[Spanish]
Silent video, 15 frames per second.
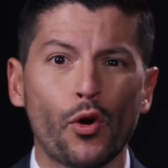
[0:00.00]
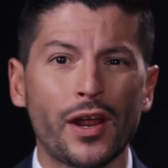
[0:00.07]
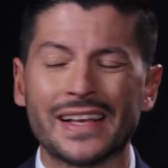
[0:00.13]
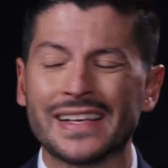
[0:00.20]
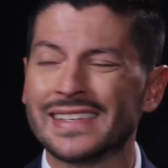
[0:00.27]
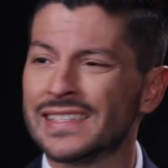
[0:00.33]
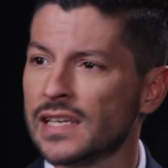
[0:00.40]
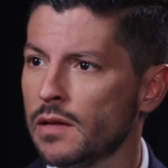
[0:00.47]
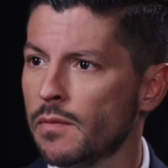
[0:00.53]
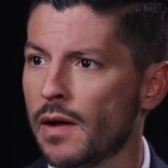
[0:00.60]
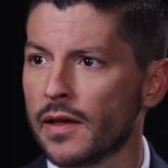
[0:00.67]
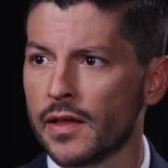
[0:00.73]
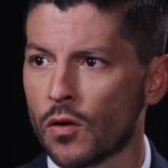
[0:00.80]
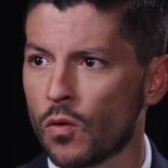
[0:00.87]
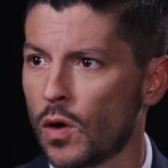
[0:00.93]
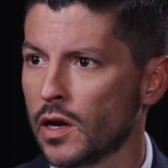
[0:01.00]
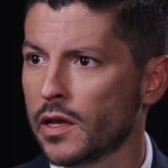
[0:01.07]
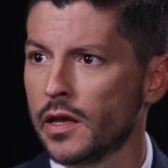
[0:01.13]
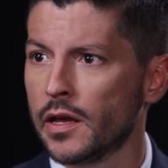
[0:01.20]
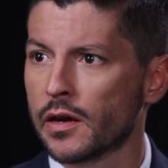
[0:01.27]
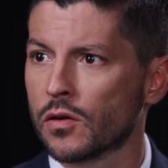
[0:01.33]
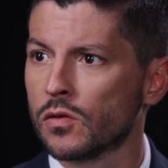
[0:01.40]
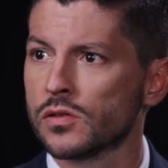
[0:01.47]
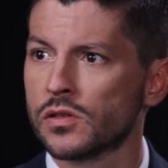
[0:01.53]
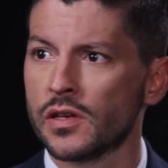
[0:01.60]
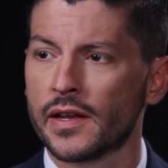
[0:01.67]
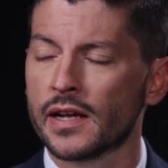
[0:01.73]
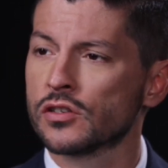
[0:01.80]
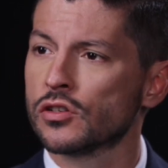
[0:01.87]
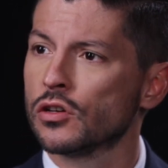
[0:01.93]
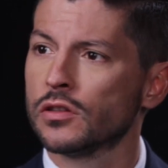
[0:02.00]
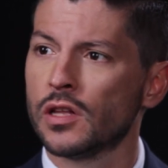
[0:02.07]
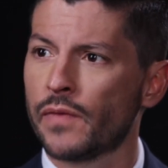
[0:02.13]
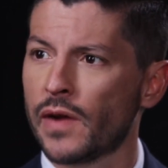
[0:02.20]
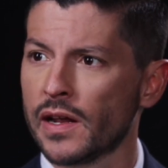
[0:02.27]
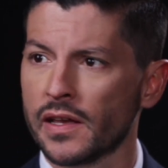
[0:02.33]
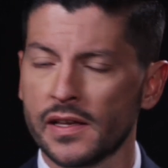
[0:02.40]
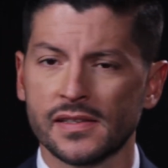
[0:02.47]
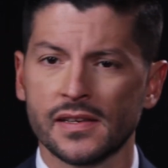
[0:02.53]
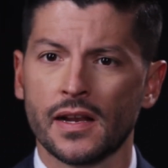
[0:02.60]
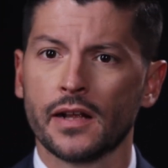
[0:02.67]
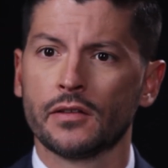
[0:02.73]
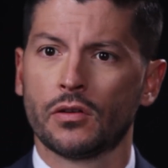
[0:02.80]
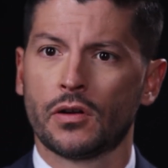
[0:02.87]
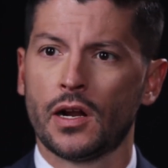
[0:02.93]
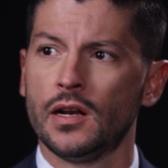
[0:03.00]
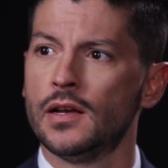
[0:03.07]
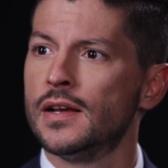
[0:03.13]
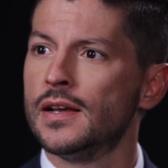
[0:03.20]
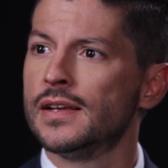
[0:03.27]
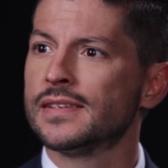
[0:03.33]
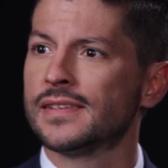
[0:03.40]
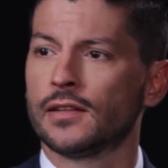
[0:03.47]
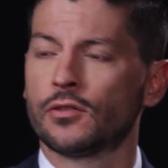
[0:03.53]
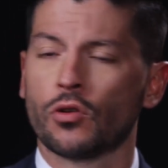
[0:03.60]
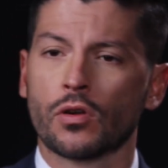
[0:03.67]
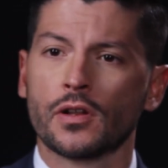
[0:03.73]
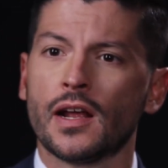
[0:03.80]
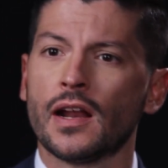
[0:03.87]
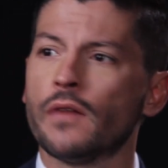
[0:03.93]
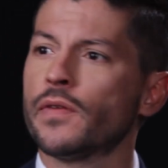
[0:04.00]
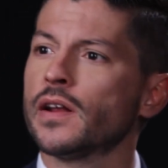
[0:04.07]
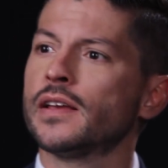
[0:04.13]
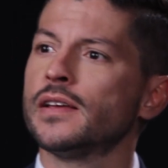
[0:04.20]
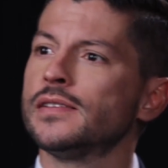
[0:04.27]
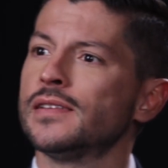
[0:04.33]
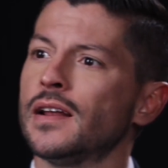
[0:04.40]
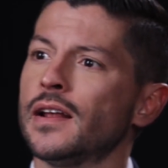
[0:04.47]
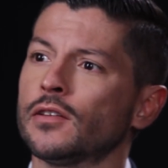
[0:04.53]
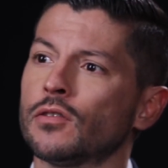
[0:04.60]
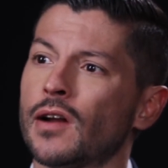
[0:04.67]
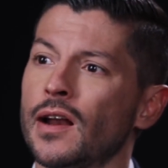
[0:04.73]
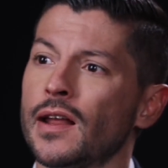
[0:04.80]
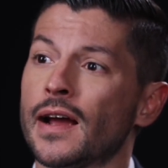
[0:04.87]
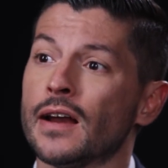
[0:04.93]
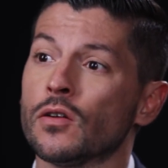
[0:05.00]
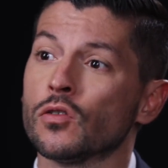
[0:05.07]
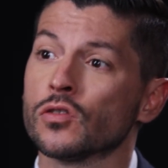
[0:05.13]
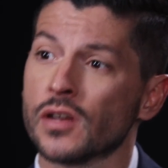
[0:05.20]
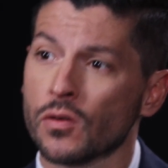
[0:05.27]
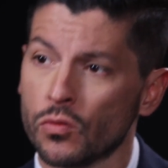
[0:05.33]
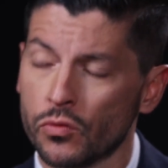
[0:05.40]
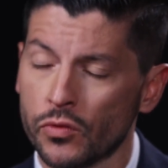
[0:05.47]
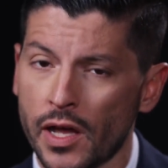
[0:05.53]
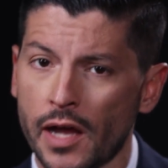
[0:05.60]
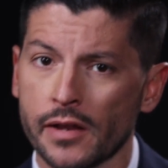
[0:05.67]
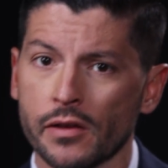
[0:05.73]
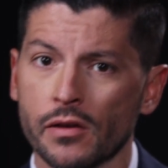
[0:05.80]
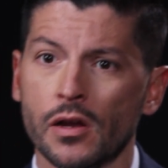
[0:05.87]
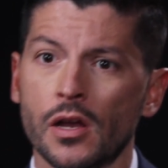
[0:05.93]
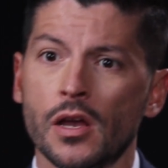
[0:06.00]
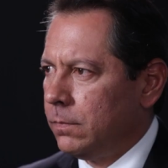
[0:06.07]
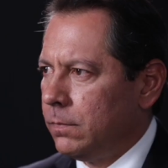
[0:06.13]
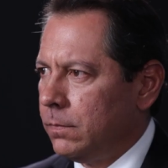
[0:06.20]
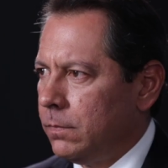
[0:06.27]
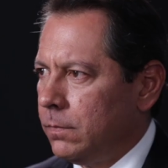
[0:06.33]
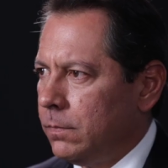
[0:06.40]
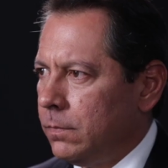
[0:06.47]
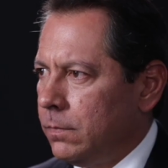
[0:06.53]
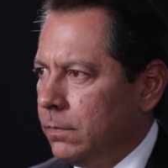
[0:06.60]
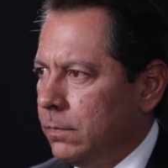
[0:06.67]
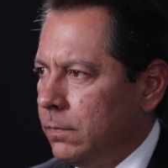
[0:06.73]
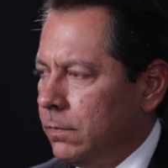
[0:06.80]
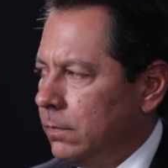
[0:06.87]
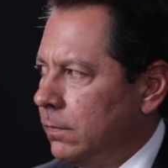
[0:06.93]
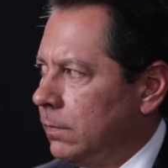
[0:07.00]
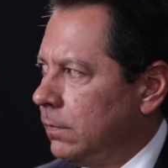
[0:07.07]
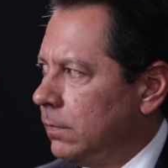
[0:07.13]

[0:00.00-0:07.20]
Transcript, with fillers: encima de cualquier consideración de franquicia electoral. Se torna la franquicia electoral en algo secundario y la candidatura de